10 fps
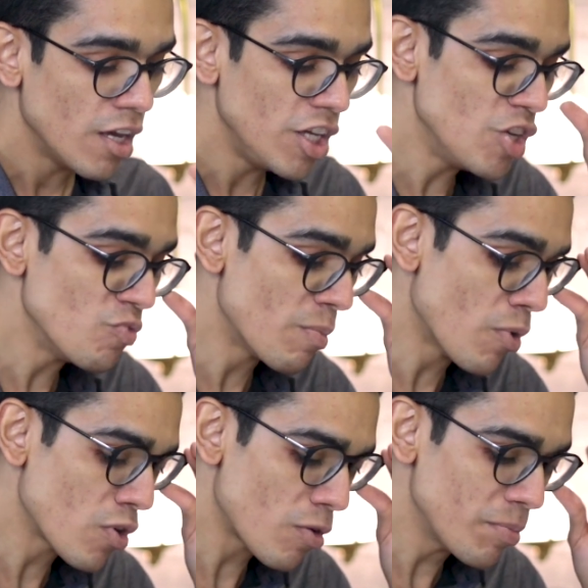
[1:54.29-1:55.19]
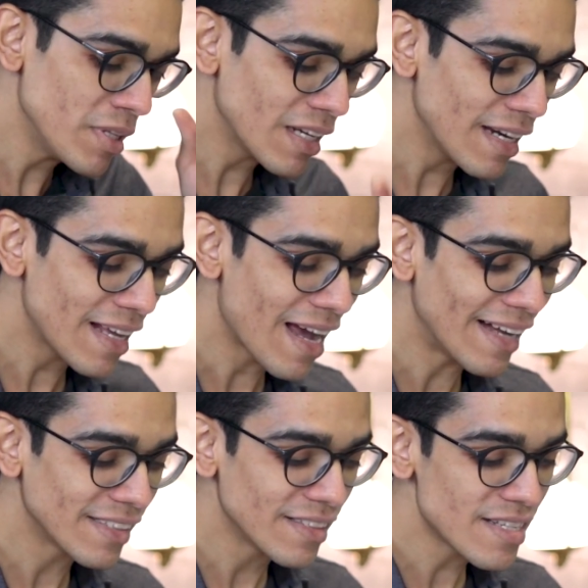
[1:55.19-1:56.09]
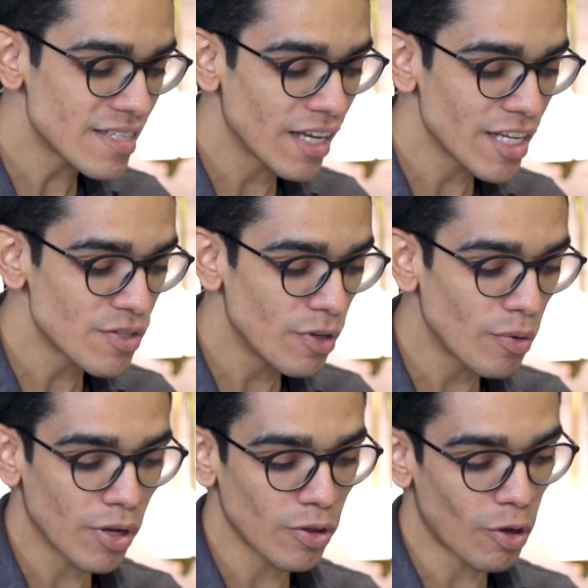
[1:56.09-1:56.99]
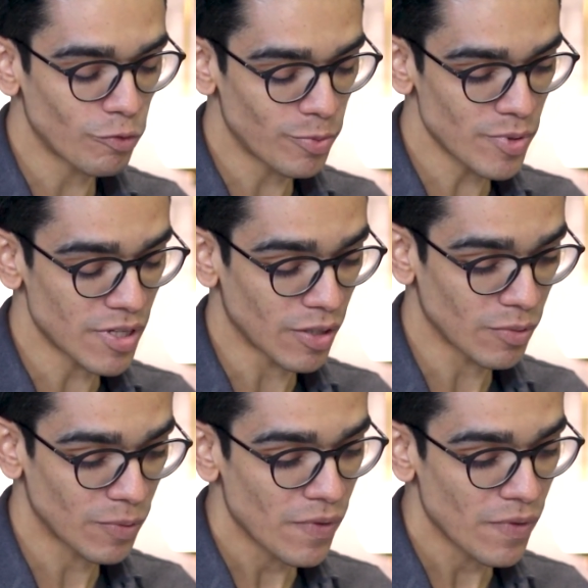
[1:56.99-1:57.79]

e uma hemoglobina glicada de 6,9%.